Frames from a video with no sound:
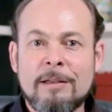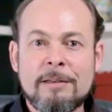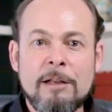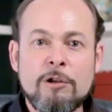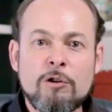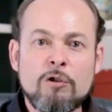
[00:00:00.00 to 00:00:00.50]

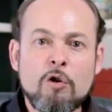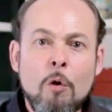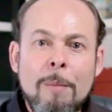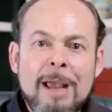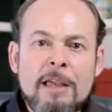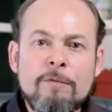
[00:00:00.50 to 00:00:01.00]
E ele disse:
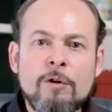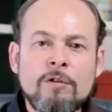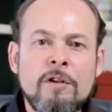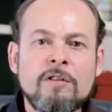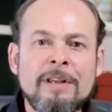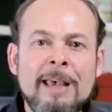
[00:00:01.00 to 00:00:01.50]
Como é que
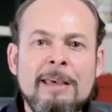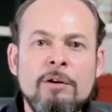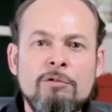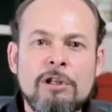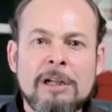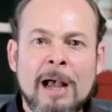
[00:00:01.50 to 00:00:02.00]
vocês
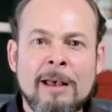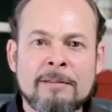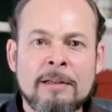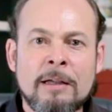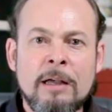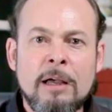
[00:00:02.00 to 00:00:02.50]
saíram de
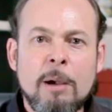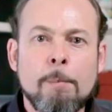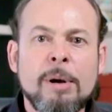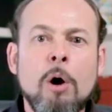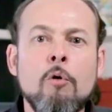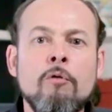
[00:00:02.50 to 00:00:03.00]
casa
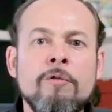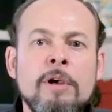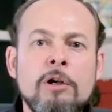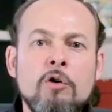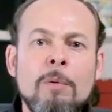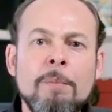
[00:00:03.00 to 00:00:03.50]
para
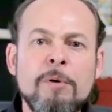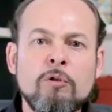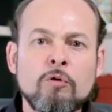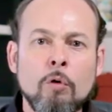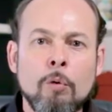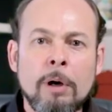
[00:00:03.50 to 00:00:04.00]
ouvir uma
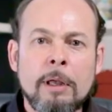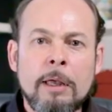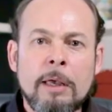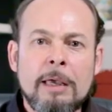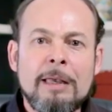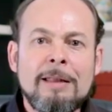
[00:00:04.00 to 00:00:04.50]
pessoa
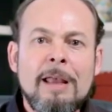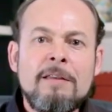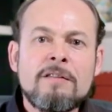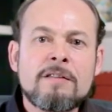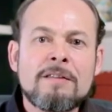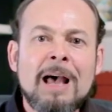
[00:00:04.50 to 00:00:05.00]
e
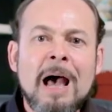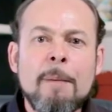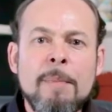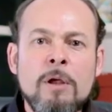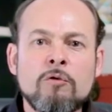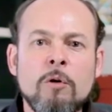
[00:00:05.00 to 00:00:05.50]
nem
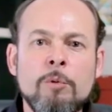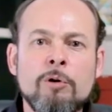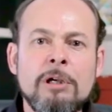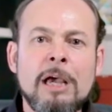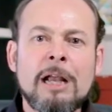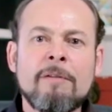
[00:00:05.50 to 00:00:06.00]
sabem sobre o
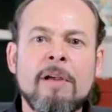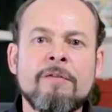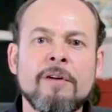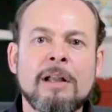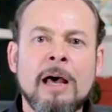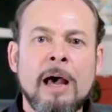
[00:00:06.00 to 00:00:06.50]
que ela vai
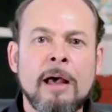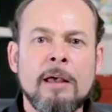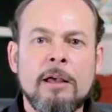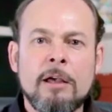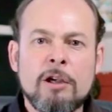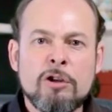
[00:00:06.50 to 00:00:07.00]

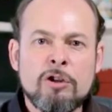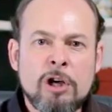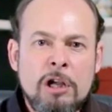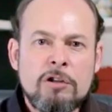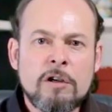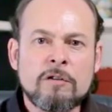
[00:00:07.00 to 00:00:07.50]
falar?
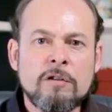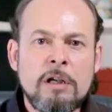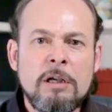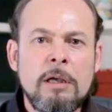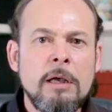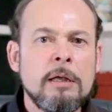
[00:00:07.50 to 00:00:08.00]
Gente
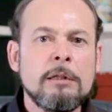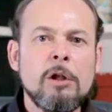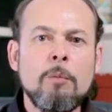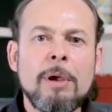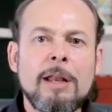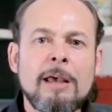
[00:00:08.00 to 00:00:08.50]
assim
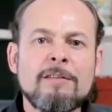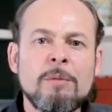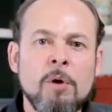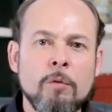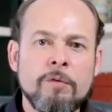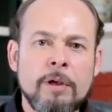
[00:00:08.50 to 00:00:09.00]
não merece
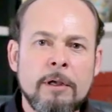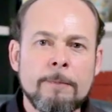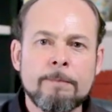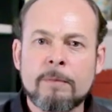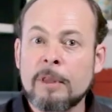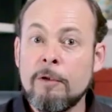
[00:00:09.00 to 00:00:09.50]
me ouvir.
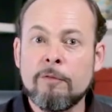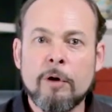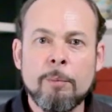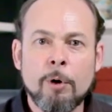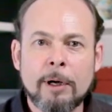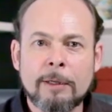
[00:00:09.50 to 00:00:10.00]
E
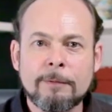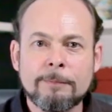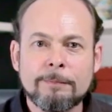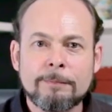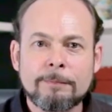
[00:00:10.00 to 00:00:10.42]
foi embora.